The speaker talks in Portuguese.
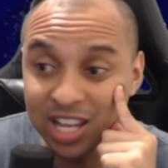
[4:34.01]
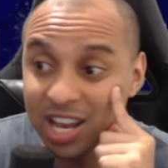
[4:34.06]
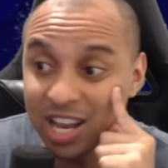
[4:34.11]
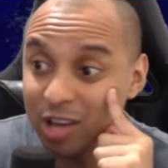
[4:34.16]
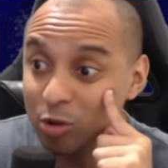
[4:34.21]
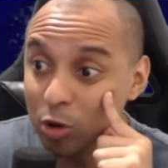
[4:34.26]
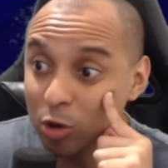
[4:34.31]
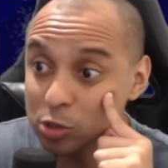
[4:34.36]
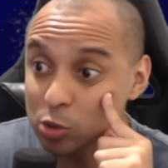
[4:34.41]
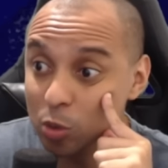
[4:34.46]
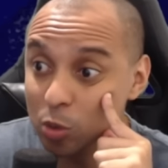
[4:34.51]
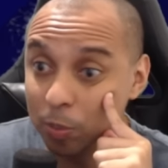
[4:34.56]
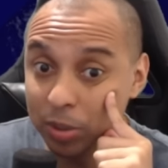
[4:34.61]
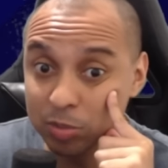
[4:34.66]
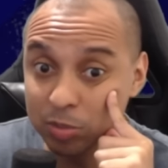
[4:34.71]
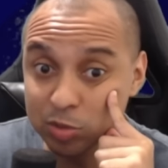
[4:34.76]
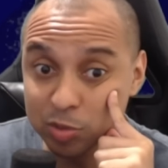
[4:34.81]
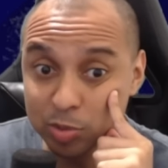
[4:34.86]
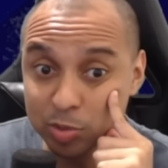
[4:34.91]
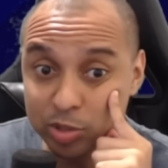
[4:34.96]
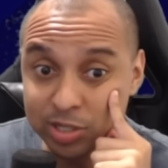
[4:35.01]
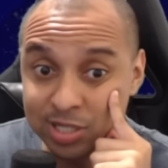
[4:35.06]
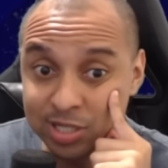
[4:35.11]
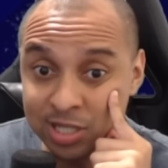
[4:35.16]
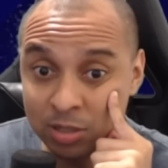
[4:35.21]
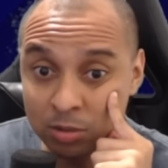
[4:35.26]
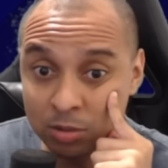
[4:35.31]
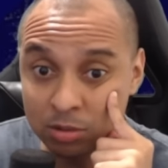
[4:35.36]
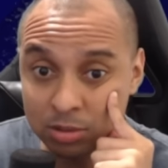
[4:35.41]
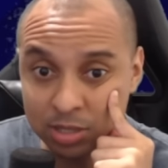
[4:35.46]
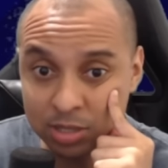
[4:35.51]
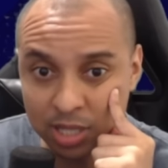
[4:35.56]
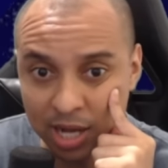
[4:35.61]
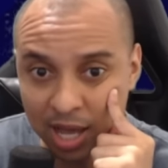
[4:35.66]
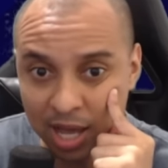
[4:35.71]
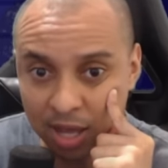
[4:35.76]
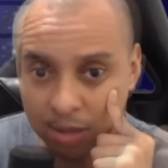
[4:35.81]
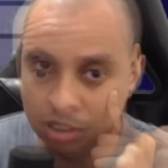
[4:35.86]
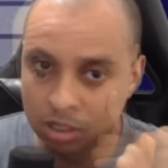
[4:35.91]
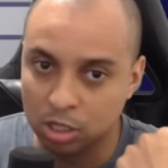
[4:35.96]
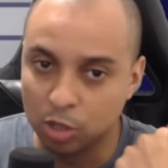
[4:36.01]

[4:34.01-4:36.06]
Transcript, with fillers: negócio compramos por 5, será?